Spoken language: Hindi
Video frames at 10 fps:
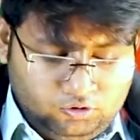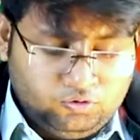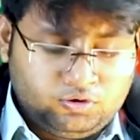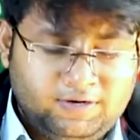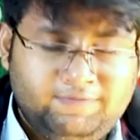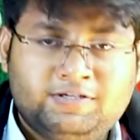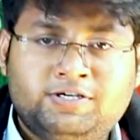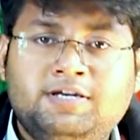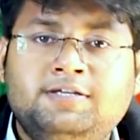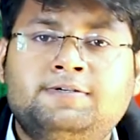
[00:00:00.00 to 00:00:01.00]
दूसरे
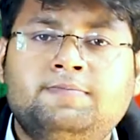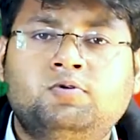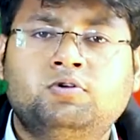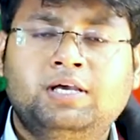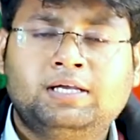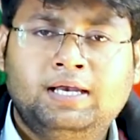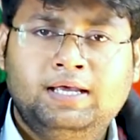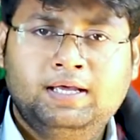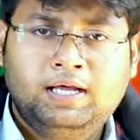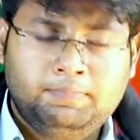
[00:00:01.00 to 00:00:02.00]
वेस्टर्निज़म को देख
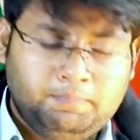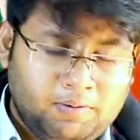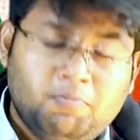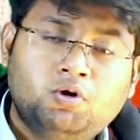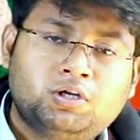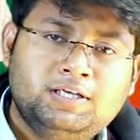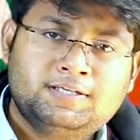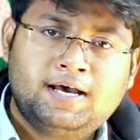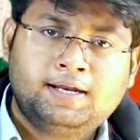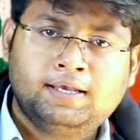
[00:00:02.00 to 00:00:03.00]
लें आप प्रमोट
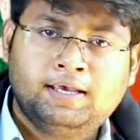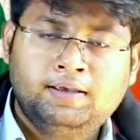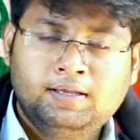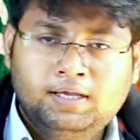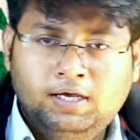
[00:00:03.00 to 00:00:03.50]
की जा रही है